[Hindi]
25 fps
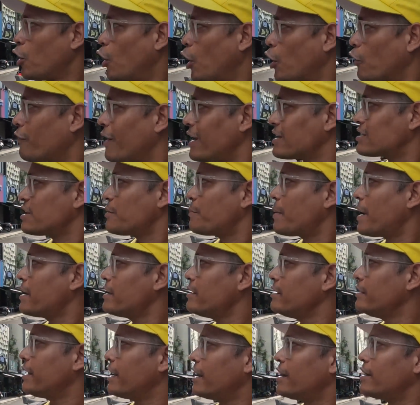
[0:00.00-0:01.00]
और वैसे भाई
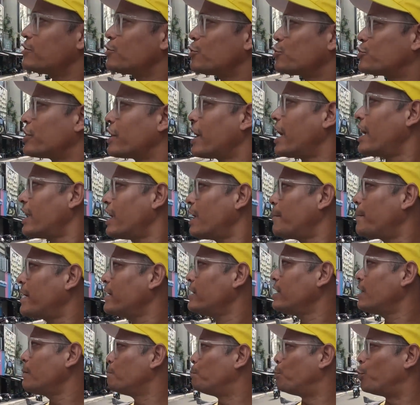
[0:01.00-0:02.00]
ये जो जगह है ना भाई
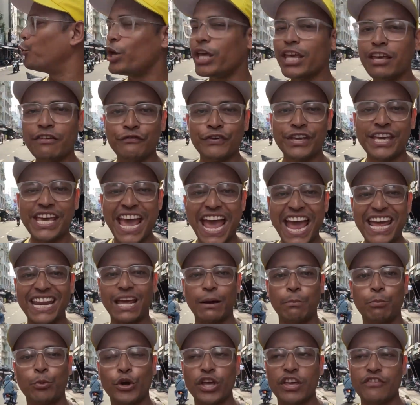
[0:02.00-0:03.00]
ये बुई वीएन
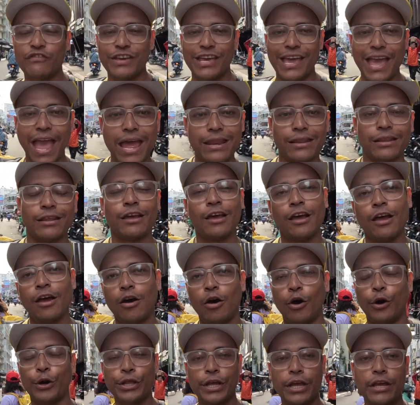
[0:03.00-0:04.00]
है बुई वीएन
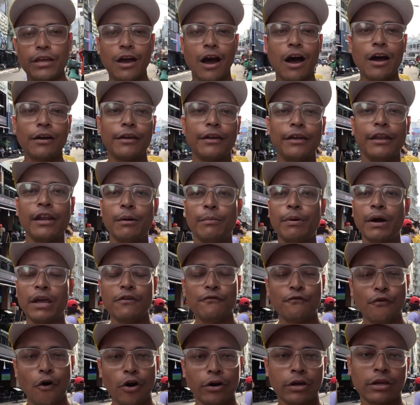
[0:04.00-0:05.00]
और ये यहाँ की ना भाई
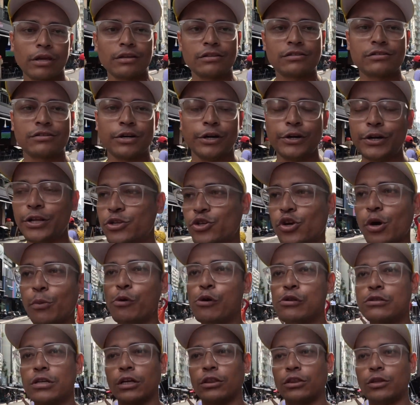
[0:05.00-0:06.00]
वॉकिंग स्ट्रीट इसको
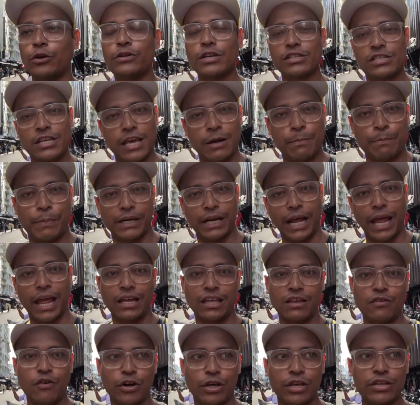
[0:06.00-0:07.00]
बोल सकते हो जैसे एक पटाया
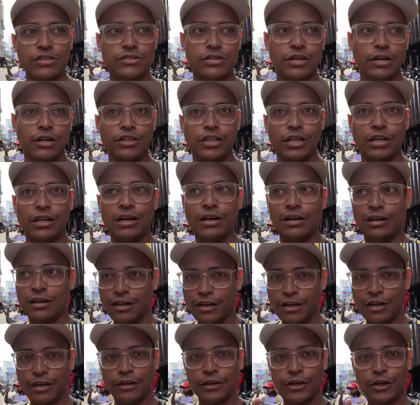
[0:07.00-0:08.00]
की वॉकिंग स्ट्रीट थी ना
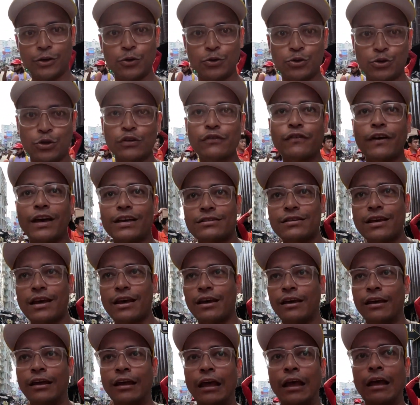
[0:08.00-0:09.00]
ये कुछ कुछ वैसा
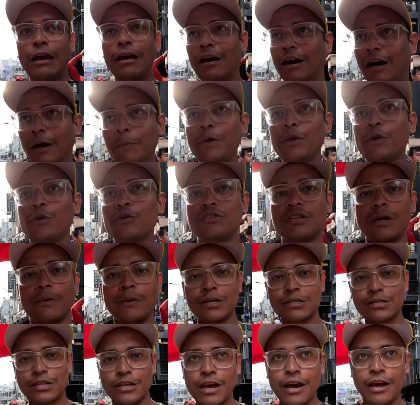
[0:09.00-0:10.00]
है अभी कुछ
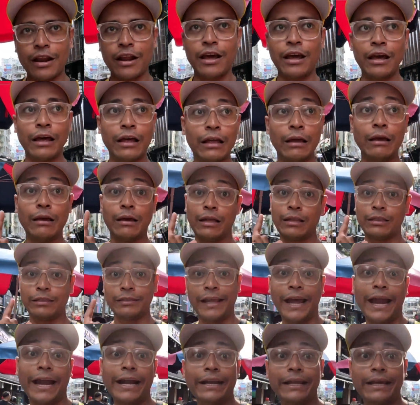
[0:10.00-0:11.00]
समझ नहीं आ रहा है
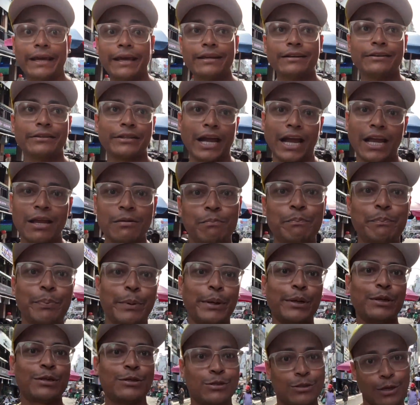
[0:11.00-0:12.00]
नाइट के टाइम
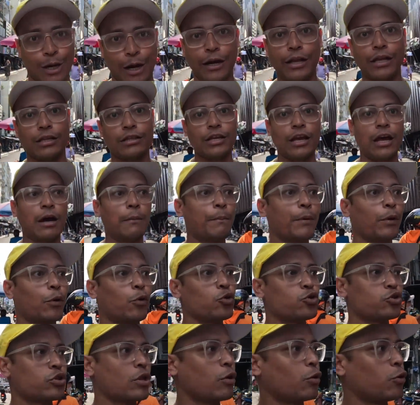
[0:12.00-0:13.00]
पे शायद यहाँ पे
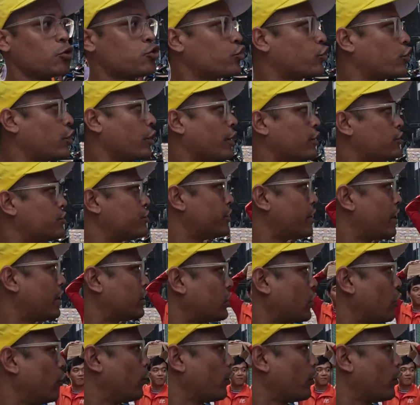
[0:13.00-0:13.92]
कुछ ना कुछ क्रेजी रहता